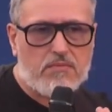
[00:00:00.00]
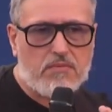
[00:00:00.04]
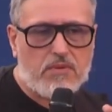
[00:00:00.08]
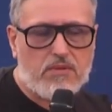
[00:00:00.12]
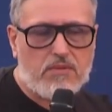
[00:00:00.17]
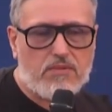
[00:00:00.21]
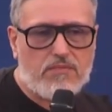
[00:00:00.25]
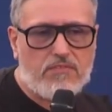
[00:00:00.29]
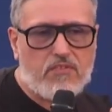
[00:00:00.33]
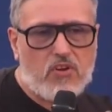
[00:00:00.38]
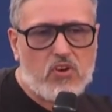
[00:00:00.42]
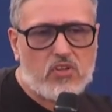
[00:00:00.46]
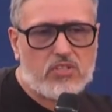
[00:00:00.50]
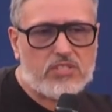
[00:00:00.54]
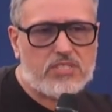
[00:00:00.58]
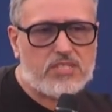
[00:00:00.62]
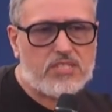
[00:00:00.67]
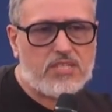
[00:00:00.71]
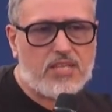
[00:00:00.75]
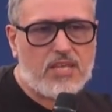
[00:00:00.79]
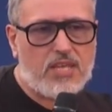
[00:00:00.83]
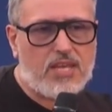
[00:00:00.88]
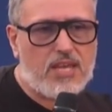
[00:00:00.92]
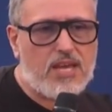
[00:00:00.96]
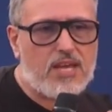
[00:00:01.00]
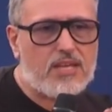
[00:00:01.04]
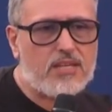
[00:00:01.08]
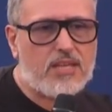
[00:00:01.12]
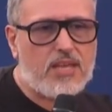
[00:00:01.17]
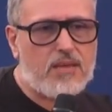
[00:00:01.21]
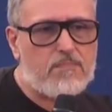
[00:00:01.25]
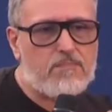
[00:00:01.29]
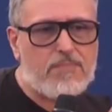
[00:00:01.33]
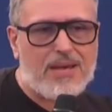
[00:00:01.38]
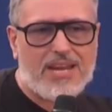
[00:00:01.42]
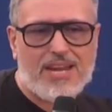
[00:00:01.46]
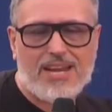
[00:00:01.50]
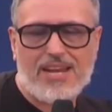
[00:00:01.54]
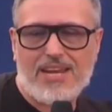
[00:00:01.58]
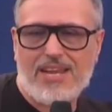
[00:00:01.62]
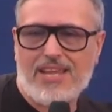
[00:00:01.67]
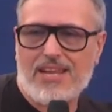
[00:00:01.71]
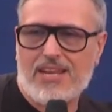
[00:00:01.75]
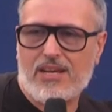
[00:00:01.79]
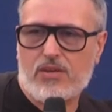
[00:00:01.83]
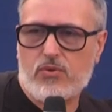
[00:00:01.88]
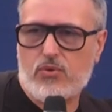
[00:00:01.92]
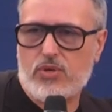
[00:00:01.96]
eh, forse è, anche, è
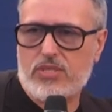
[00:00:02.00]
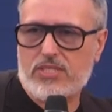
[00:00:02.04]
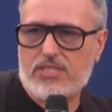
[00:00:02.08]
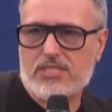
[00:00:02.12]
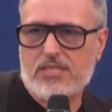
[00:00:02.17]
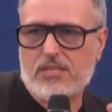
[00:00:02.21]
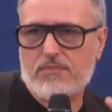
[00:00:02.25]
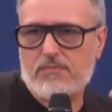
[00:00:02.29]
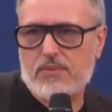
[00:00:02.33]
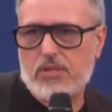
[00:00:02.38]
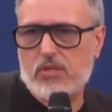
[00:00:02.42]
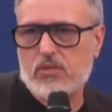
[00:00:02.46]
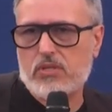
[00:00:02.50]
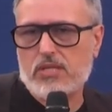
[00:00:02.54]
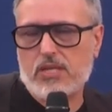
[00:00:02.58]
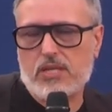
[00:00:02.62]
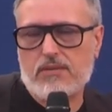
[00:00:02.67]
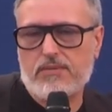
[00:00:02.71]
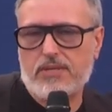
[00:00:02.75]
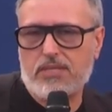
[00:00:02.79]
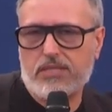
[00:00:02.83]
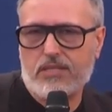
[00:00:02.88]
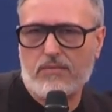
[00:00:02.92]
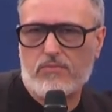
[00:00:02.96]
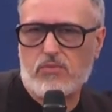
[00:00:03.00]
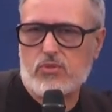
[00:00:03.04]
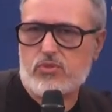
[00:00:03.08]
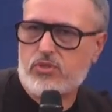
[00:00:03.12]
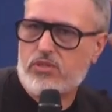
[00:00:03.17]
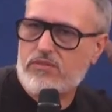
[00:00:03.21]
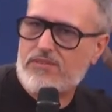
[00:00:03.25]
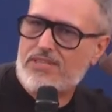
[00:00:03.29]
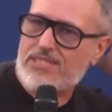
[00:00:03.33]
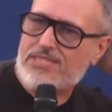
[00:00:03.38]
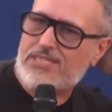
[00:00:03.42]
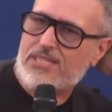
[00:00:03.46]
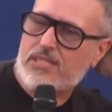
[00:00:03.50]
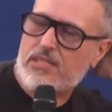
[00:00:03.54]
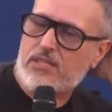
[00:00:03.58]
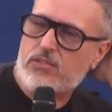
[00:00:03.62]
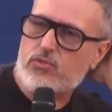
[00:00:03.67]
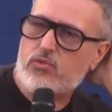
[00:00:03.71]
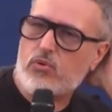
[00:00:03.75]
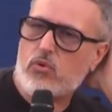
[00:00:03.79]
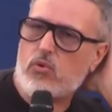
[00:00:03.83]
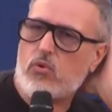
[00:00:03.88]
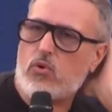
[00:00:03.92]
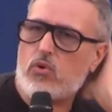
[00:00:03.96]
parallela a questa però chiaramente è molto diversa nel
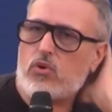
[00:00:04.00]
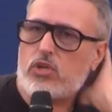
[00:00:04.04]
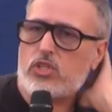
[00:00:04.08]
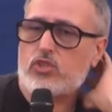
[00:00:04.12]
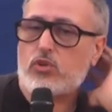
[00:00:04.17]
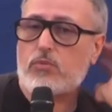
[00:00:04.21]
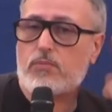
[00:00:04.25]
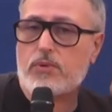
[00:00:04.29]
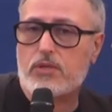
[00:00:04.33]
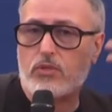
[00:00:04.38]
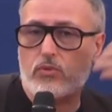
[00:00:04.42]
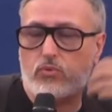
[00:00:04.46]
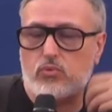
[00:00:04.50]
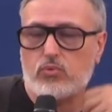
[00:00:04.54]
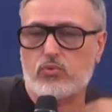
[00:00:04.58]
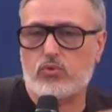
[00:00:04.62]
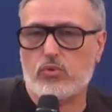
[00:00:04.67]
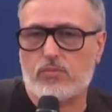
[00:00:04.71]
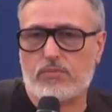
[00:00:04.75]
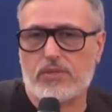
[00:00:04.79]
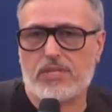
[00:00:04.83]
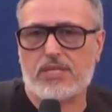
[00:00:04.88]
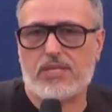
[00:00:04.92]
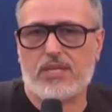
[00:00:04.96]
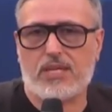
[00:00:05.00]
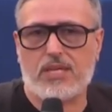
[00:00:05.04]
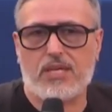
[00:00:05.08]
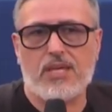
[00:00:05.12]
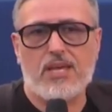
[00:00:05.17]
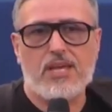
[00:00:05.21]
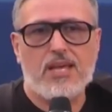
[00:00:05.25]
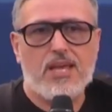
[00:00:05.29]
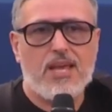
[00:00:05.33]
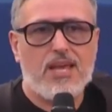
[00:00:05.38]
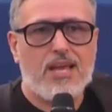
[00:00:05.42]
suo cuore soprattutto perché